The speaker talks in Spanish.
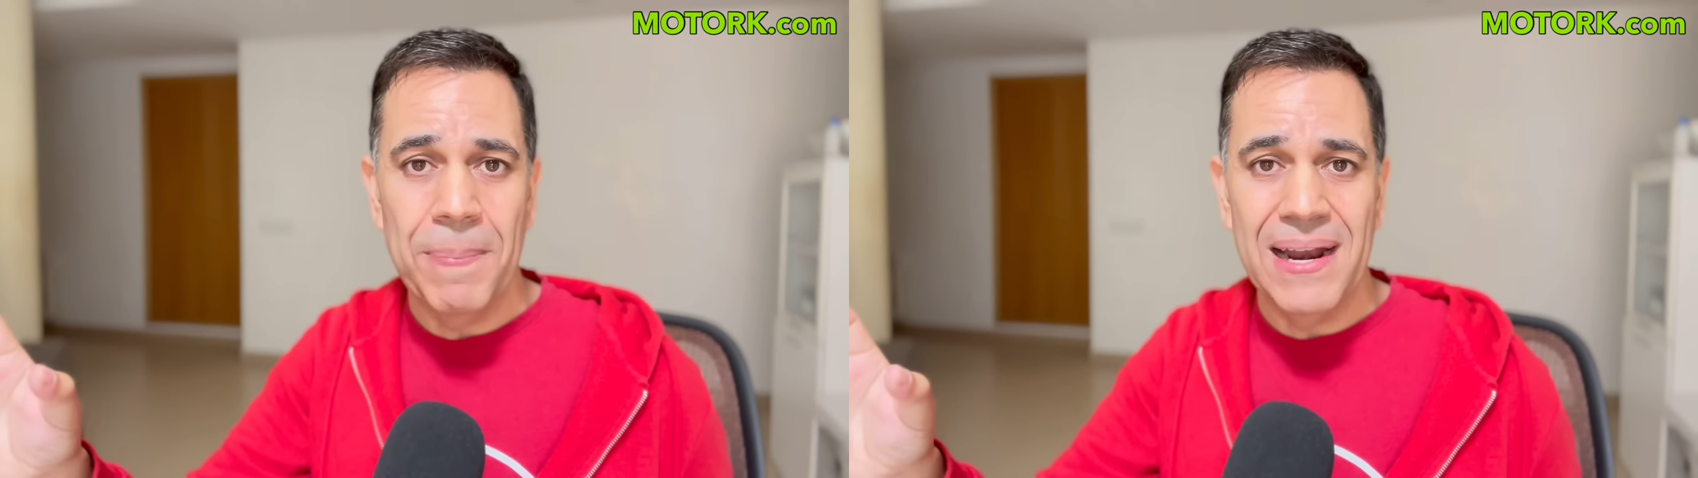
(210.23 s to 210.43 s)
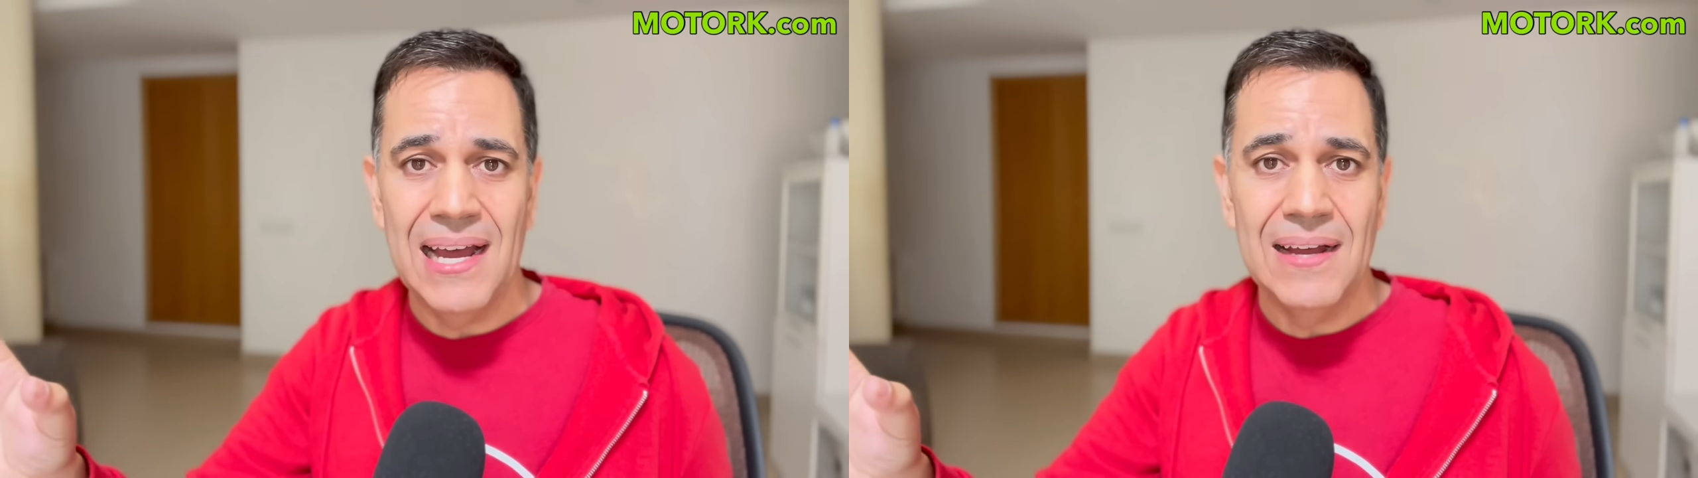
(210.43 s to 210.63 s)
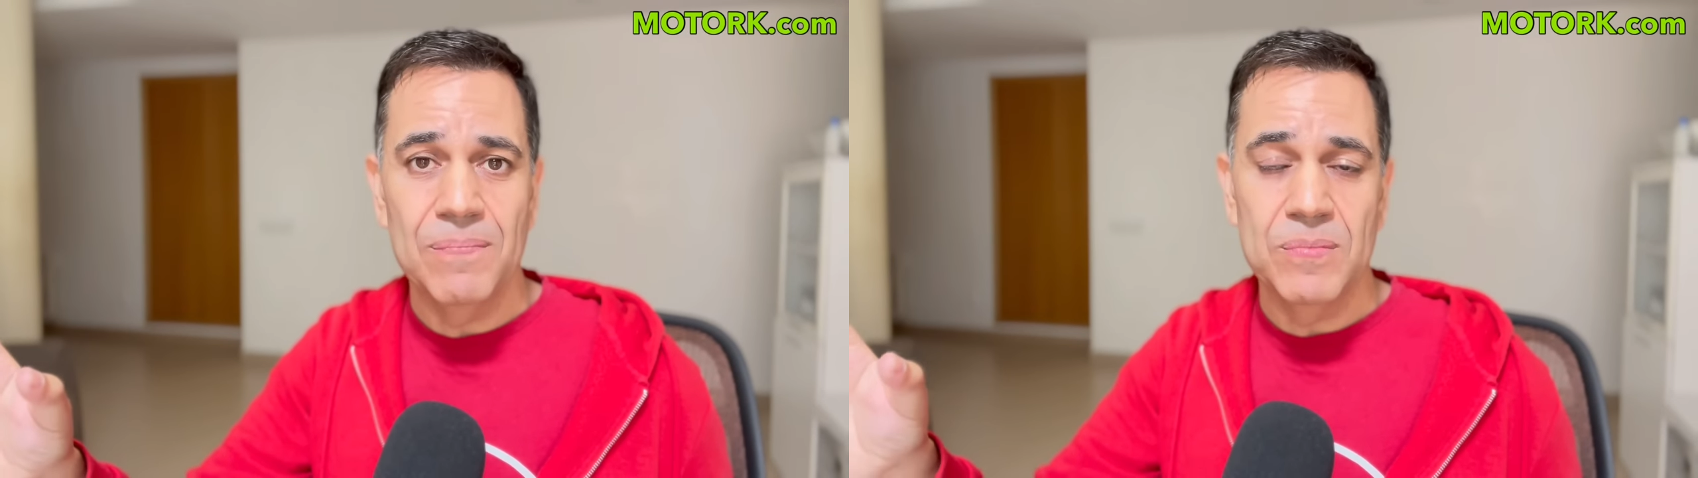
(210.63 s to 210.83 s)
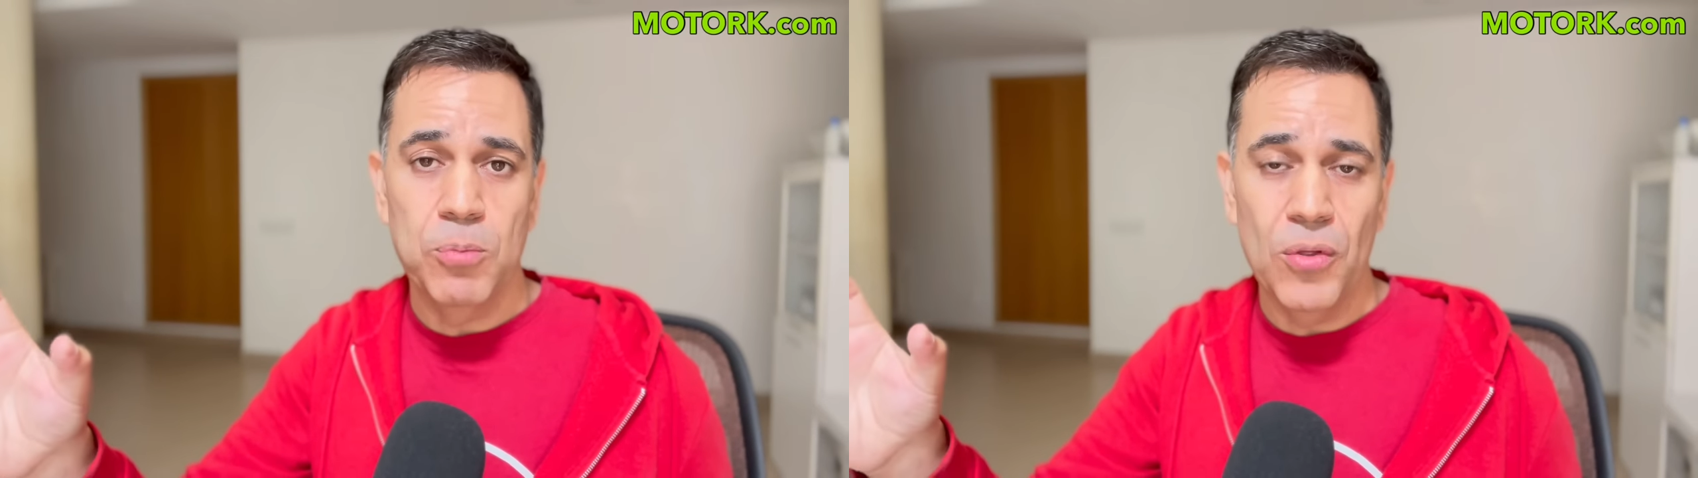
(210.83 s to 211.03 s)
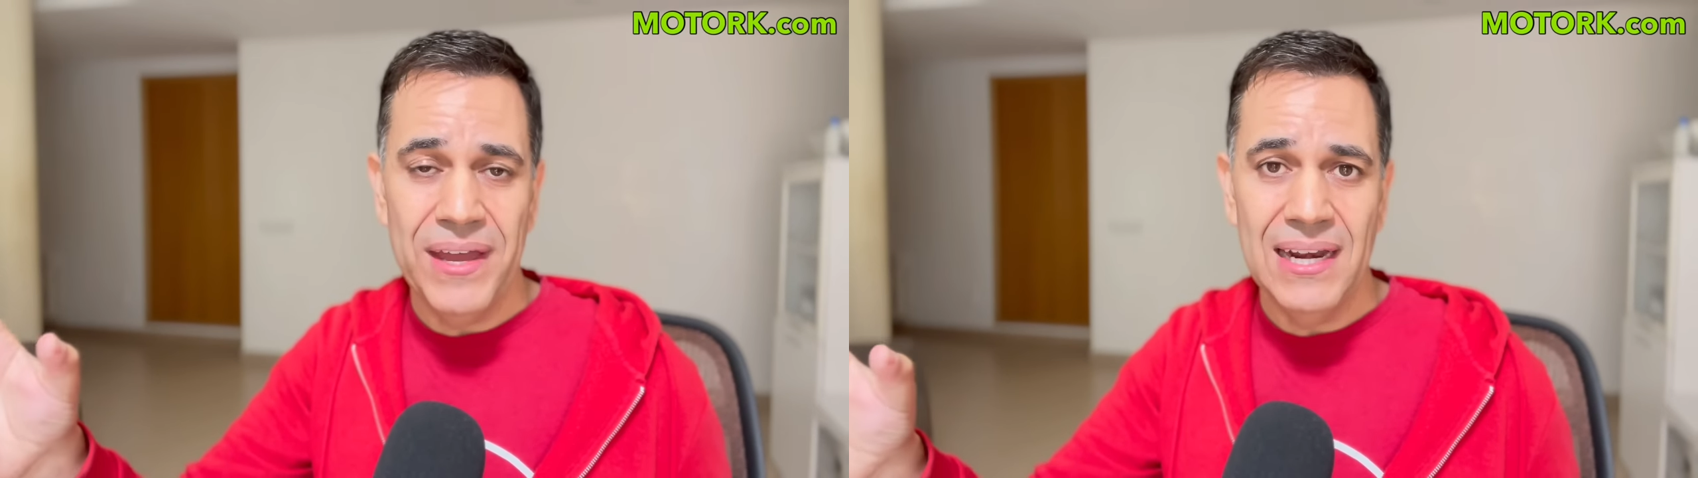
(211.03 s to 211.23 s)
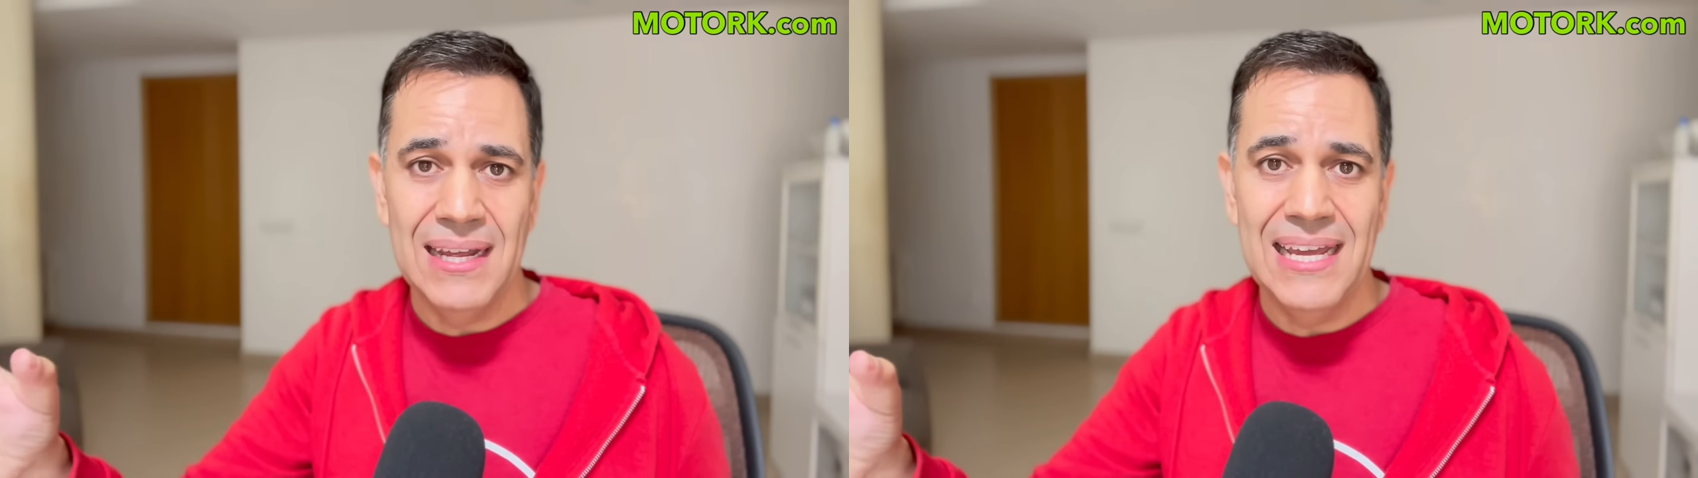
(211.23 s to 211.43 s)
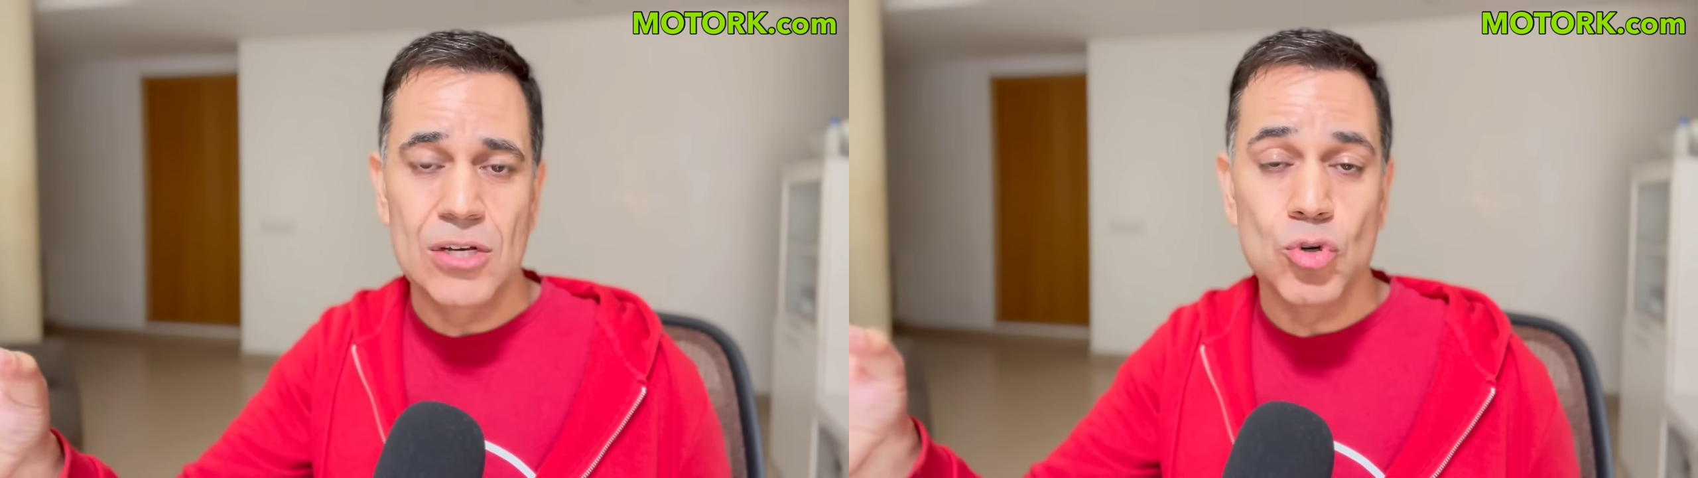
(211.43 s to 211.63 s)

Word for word: para poder eh,